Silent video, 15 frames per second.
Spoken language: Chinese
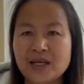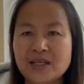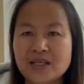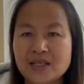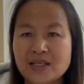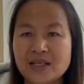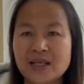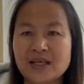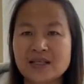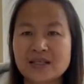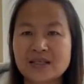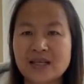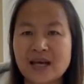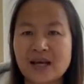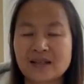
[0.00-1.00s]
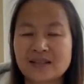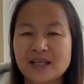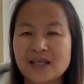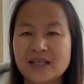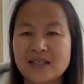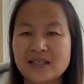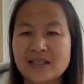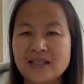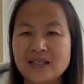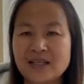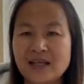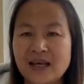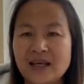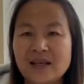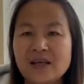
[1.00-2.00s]
这些呢是藏在了新西
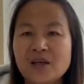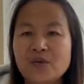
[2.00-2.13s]
兰。